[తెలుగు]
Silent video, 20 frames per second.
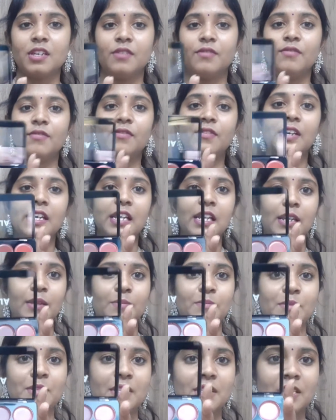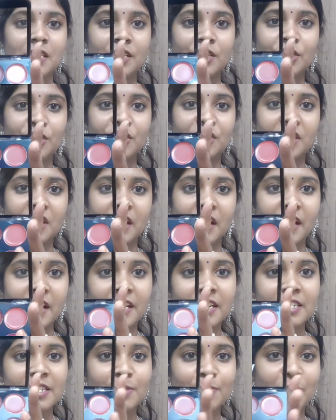ఇవి లిప్స్టిక్
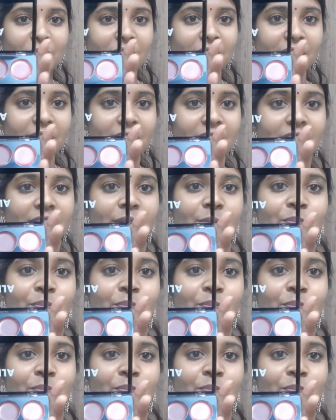షేడ్స్ మనకి